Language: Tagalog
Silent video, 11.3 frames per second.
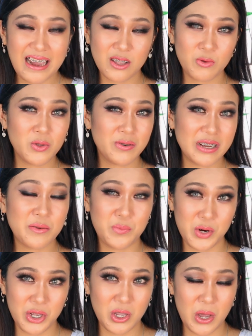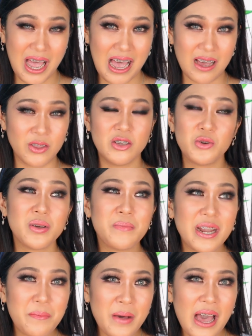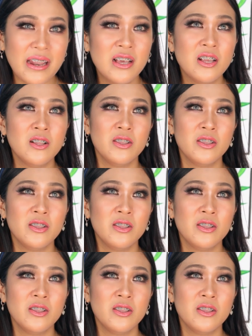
and it will really burn you out. Yung iba naman,